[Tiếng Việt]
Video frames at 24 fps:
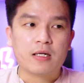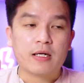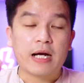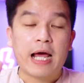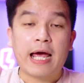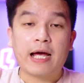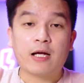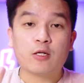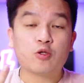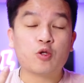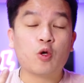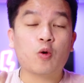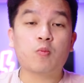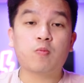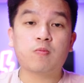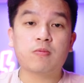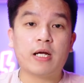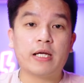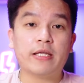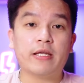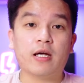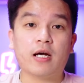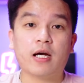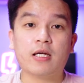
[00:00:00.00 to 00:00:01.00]
đang tung
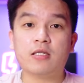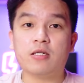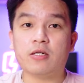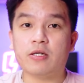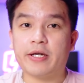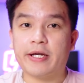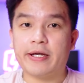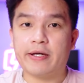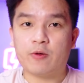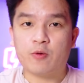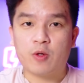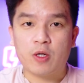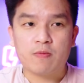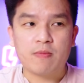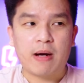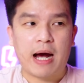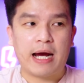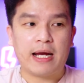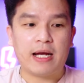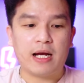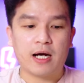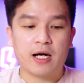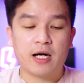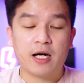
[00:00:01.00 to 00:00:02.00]
ra những cái sự kiện khuyến
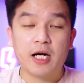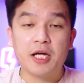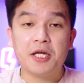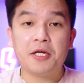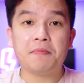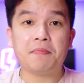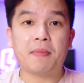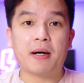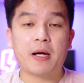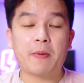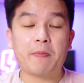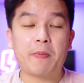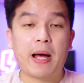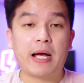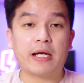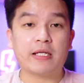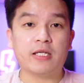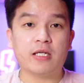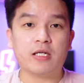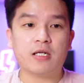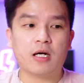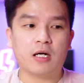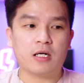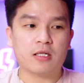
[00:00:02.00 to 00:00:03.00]
mãi là khi mà các bạn
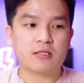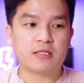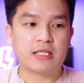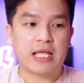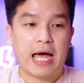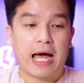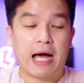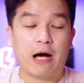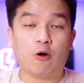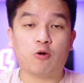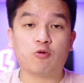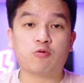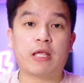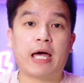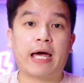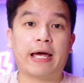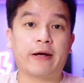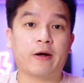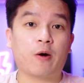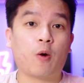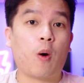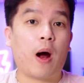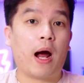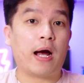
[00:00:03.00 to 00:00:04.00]
chỉ cần tạo
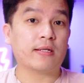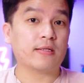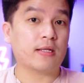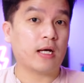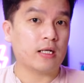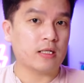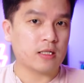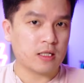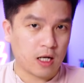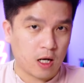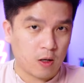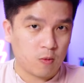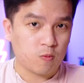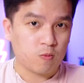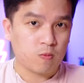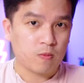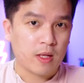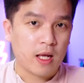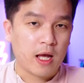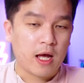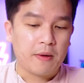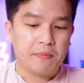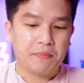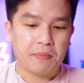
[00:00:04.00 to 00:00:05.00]
tài khoản thành công
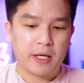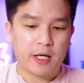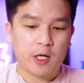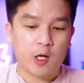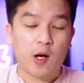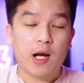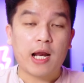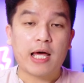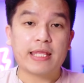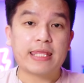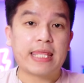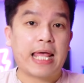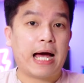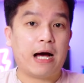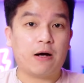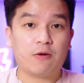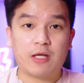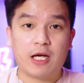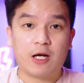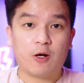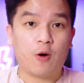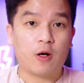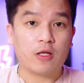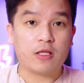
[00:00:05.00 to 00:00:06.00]
mình nói là tạo
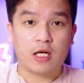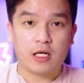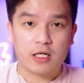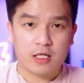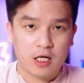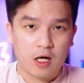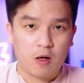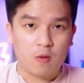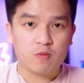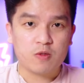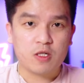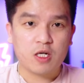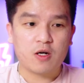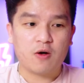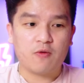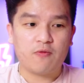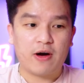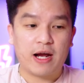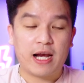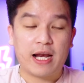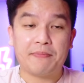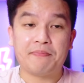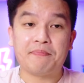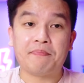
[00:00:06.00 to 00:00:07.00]
tài khoản thành công chứ không
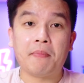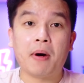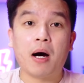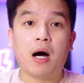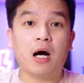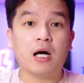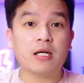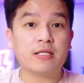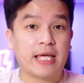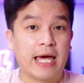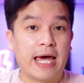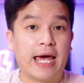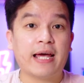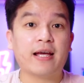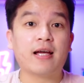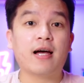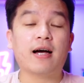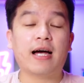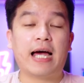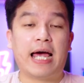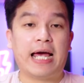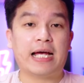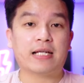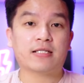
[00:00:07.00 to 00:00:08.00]
phải là mở thẻ
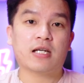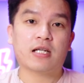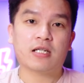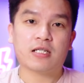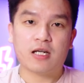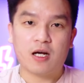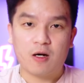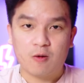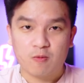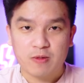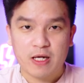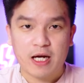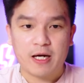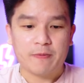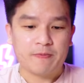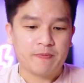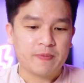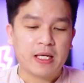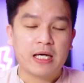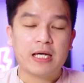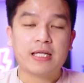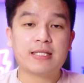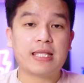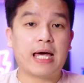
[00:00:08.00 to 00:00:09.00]
ngân hàng thành công nhé
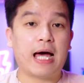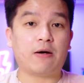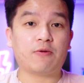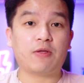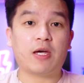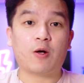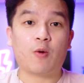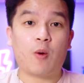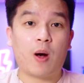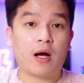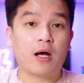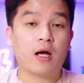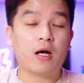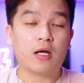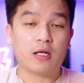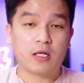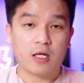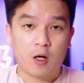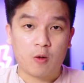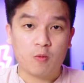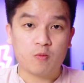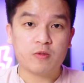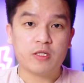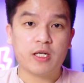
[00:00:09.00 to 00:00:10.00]
tạo tài khoản
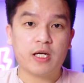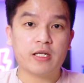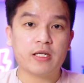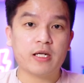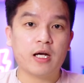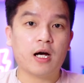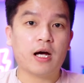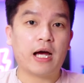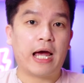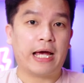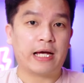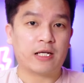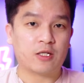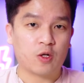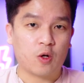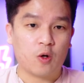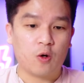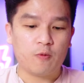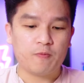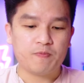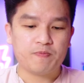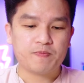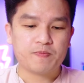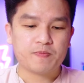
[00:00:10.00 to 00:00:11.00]
thành công trên ngân hàng
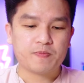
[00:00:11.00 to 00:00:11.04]
số